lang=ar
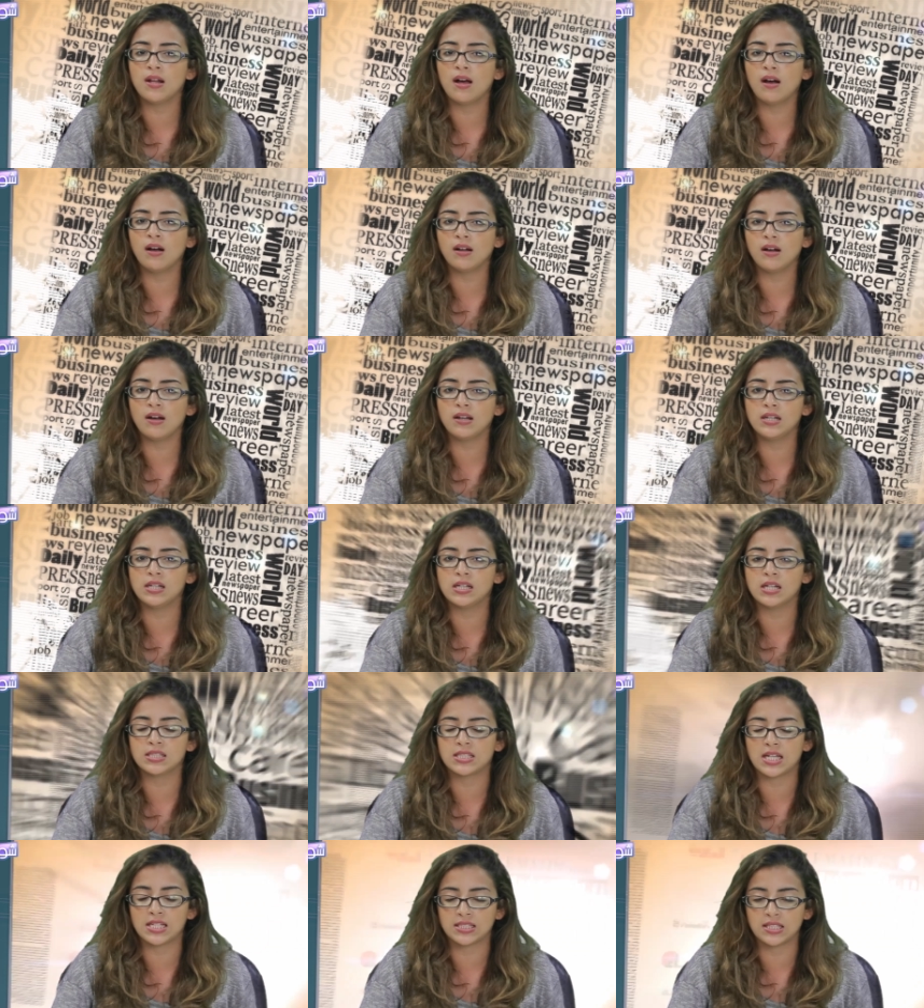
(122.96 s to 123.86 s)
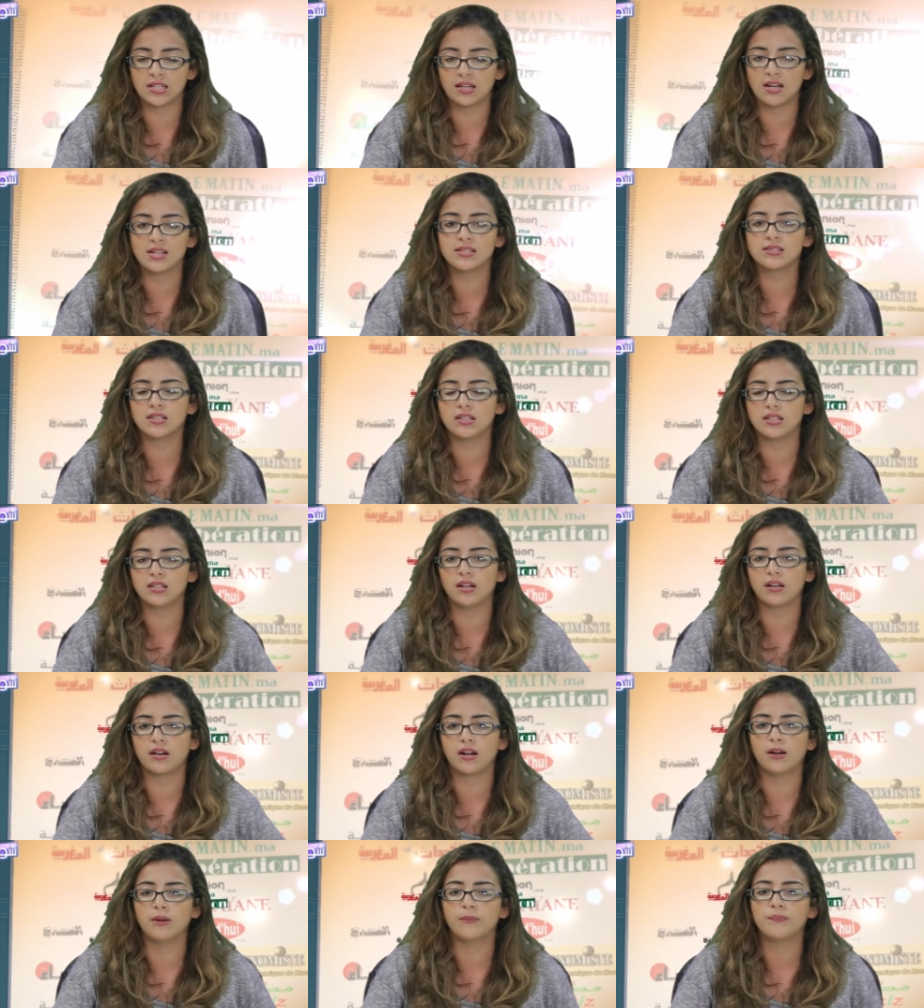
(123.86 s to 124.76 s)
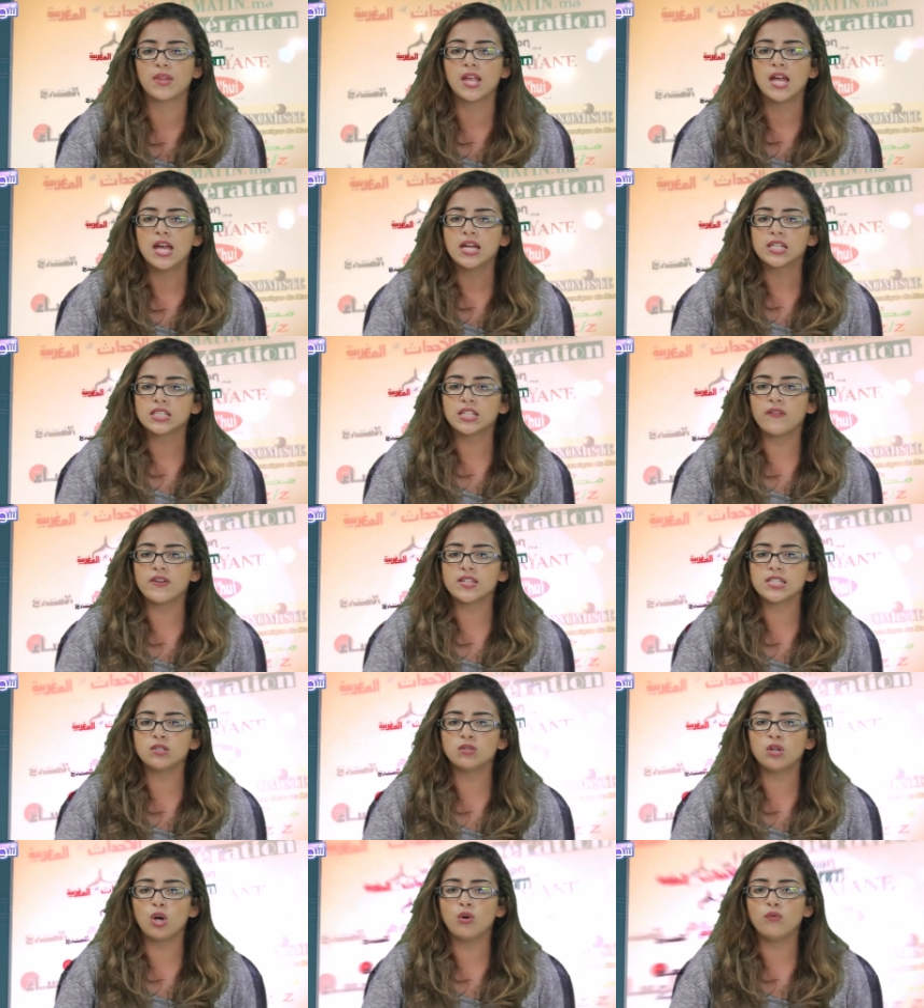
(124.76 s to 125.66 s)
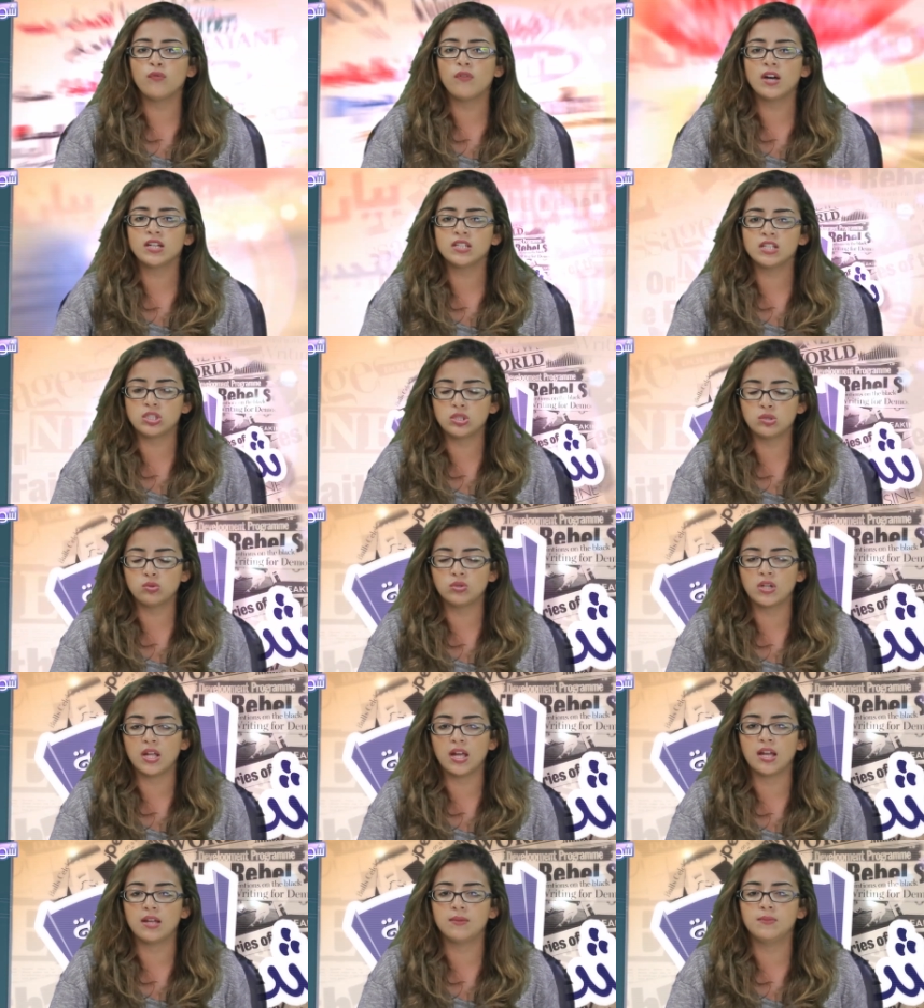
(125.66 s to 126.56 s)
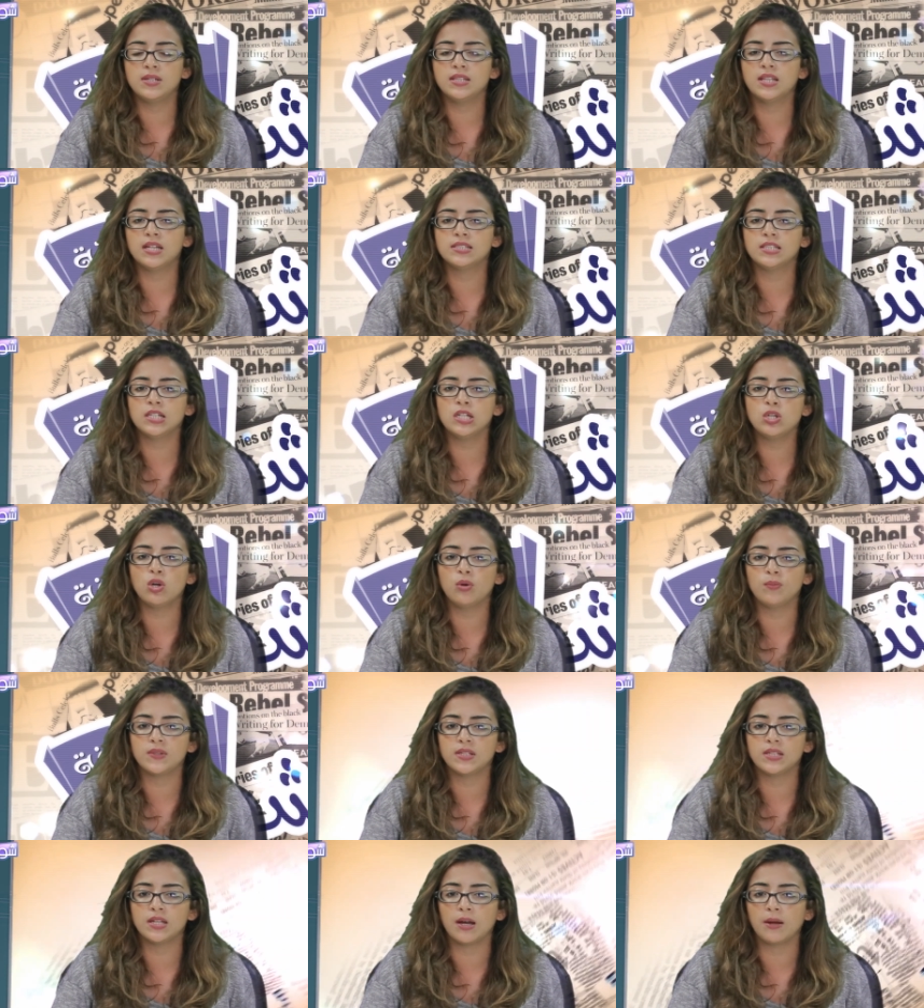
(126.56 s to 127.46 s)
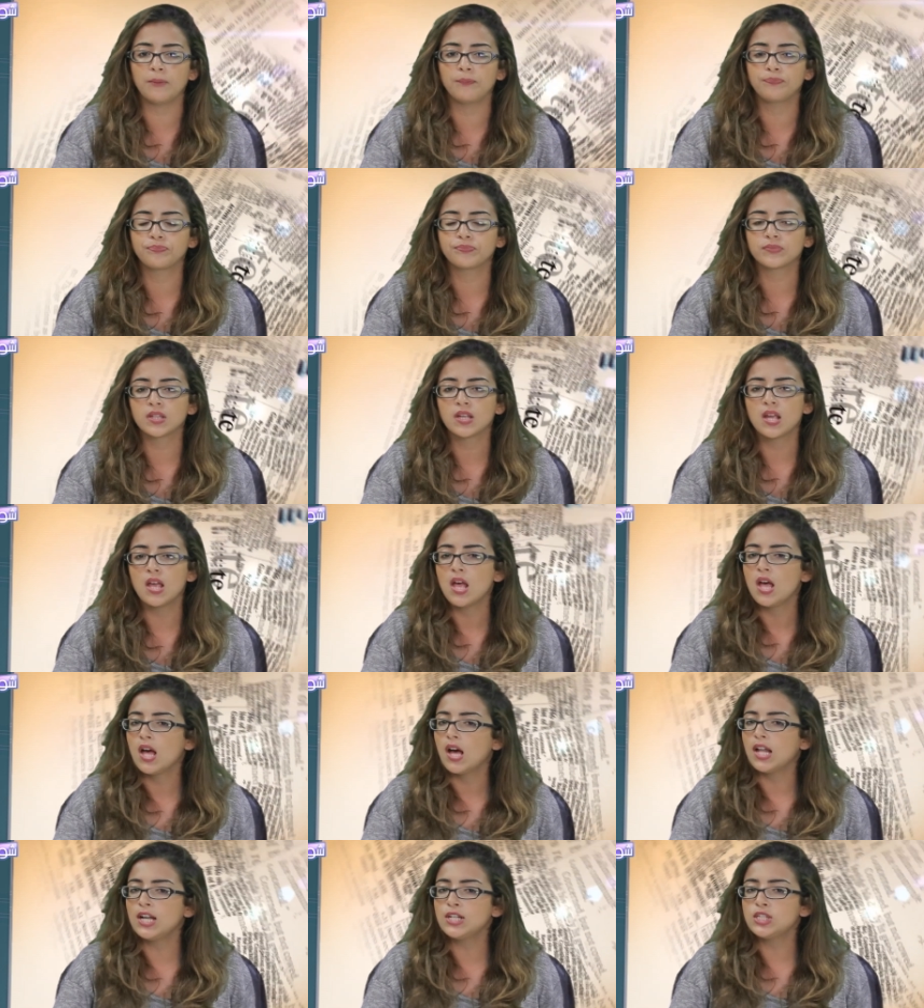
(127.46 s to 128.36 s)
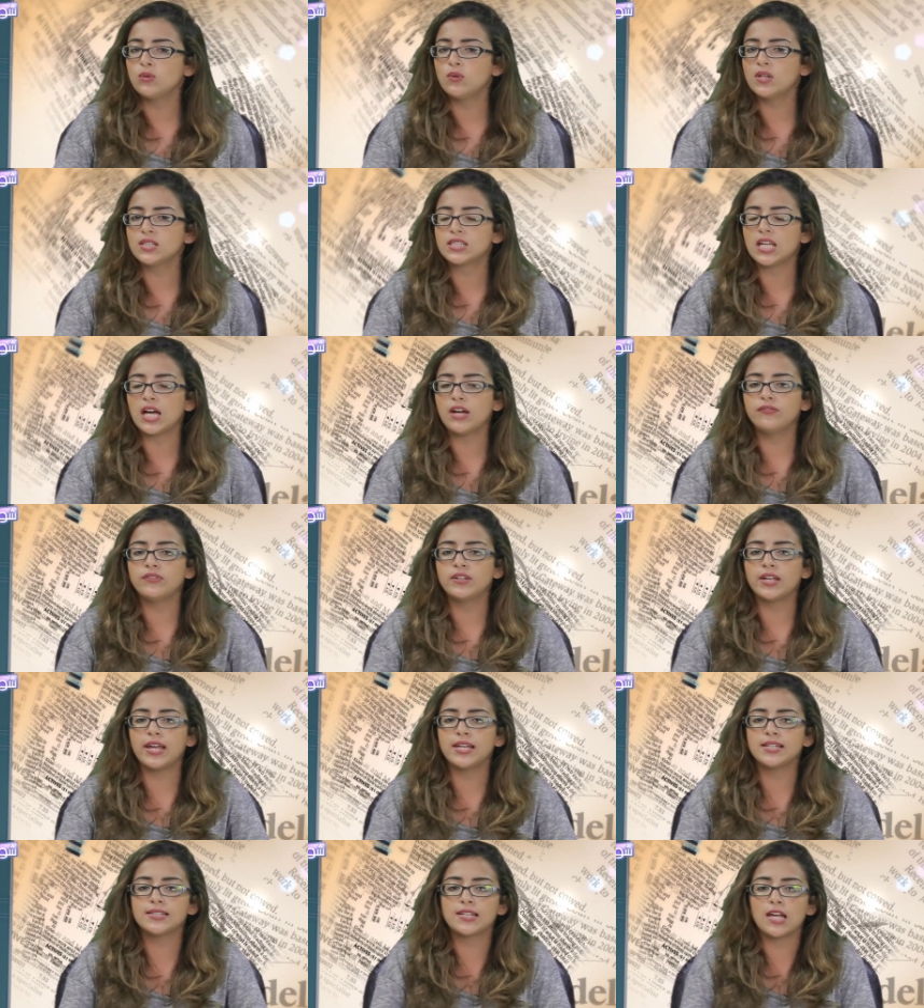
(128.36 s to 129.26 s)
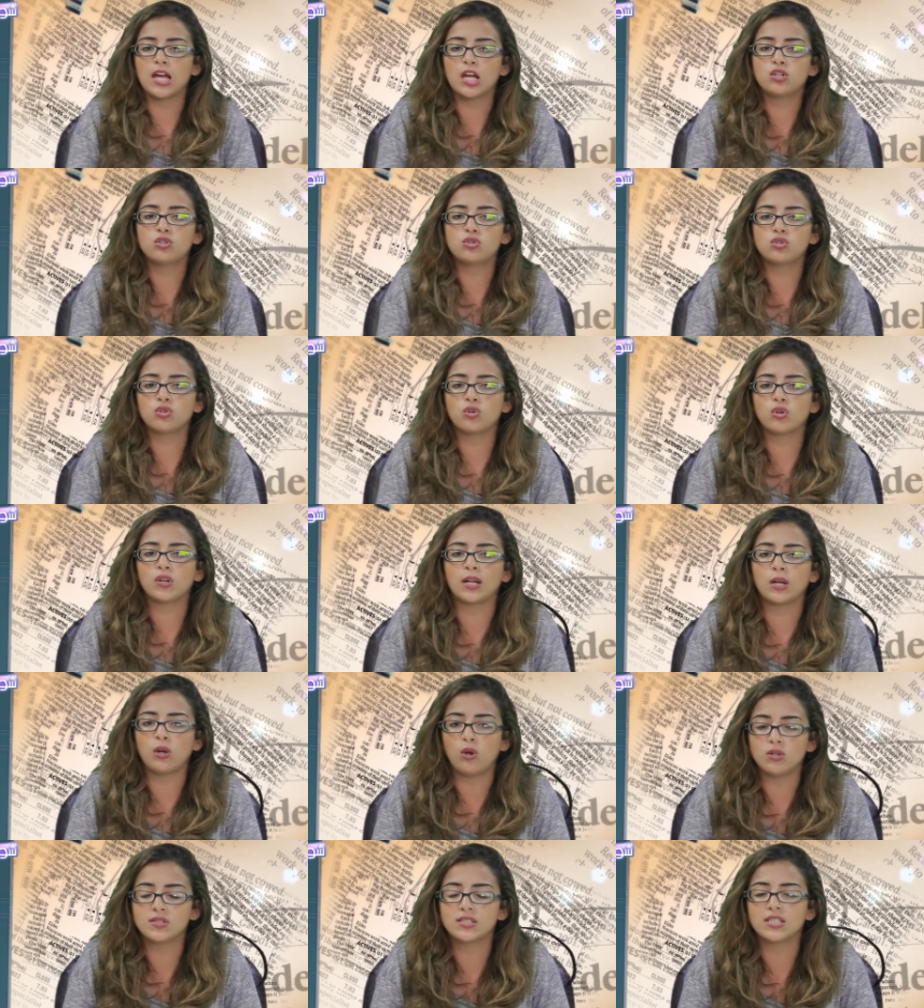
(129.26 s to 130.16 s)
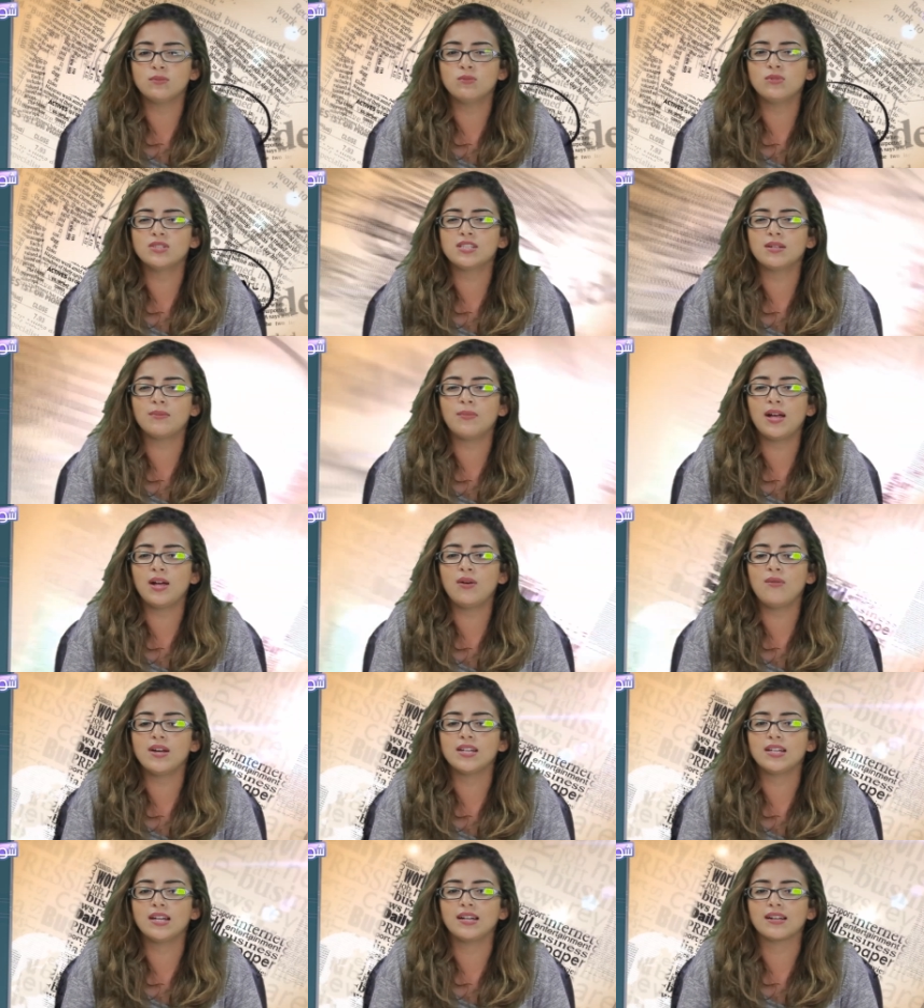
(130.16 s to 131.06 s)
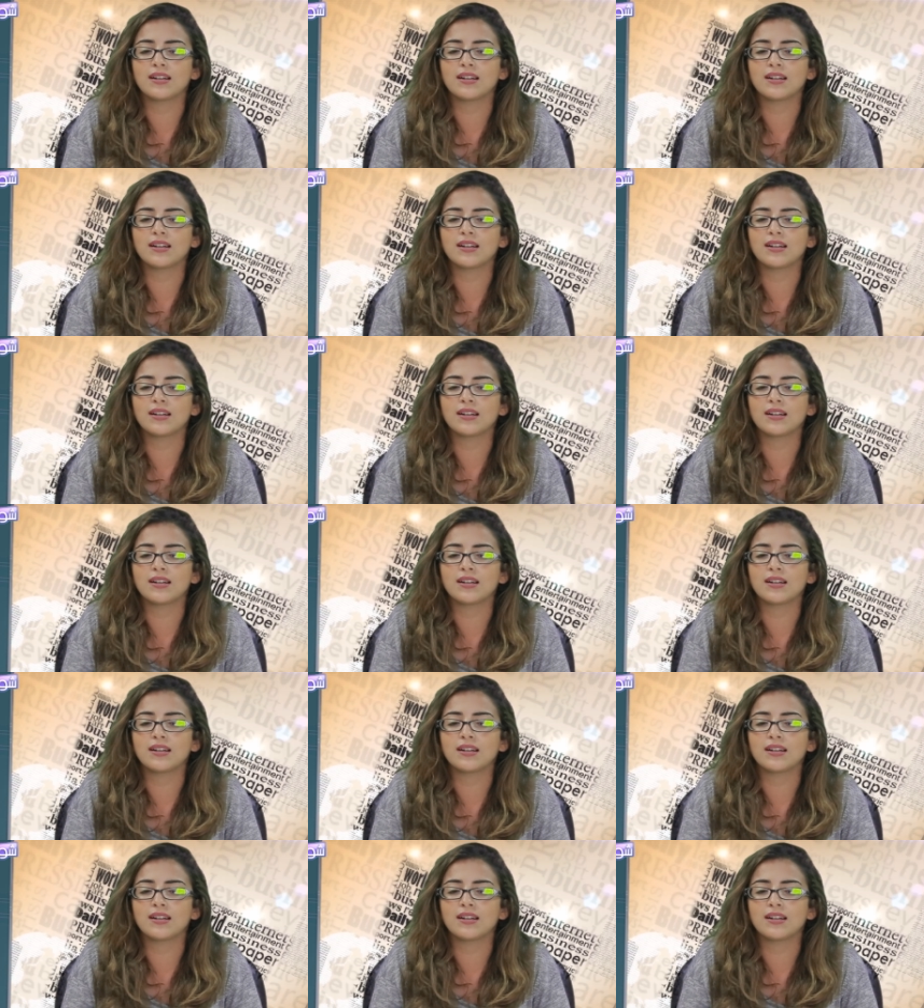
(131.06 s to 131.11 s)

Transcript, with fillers: الآخرين تحت السيارة تفاصيل أوفر تجدونها بذات اليومية الجولة الصحفية انتهت شكرا لحسن المتابعة وإلى